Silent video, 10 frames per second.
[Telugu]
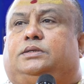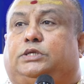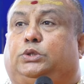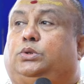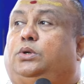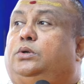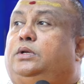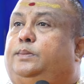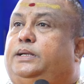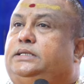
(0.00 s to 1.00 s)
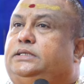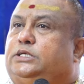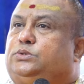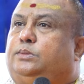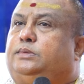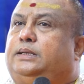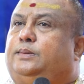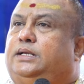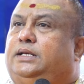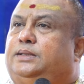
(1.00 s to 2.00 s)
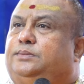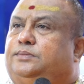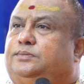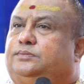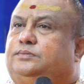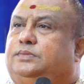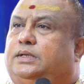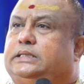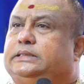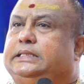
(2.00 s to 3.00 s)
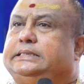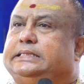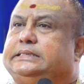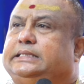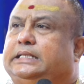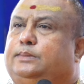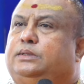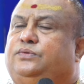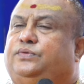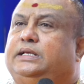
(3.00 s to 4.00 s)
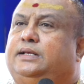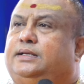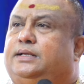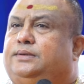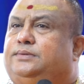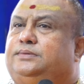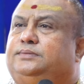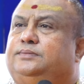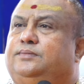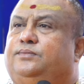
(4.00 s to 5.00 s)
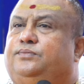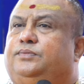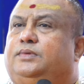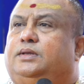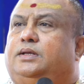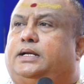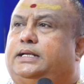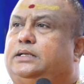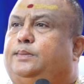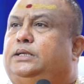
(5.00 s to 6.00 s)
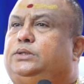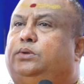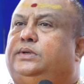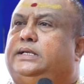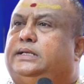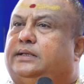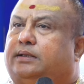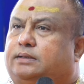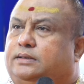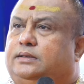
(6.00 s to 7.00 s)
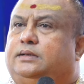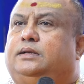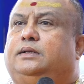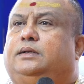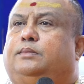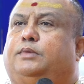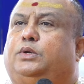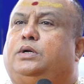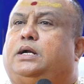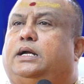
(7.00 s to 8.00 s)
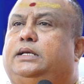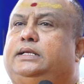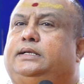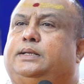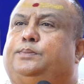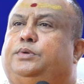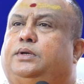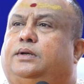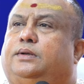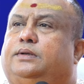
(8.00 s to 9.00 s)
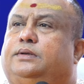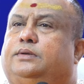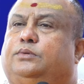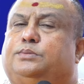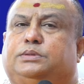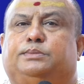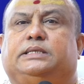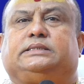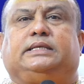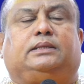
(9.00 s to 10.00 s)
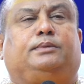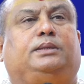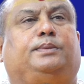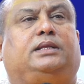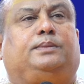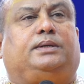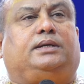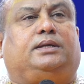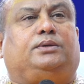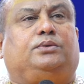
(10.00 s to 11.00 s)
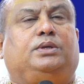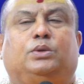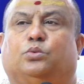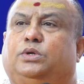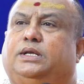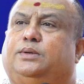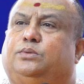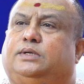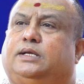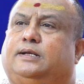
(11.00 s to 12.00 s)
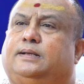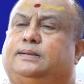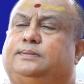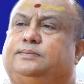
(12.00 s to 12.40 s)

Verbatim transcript: చిత్తూరులోని అభయాంజనేయ స్వామి దేవాలయం నాశనం చేస్తే ఎంతమంది ఫీల్ అయ్యారు హైదరాబాదులోనే మరొక ఖాళీ టెంపుల్ ధ్వంసం చేస్తే ఎంతమంది బాధపడ్డారు ఊరికనే ఉంటారా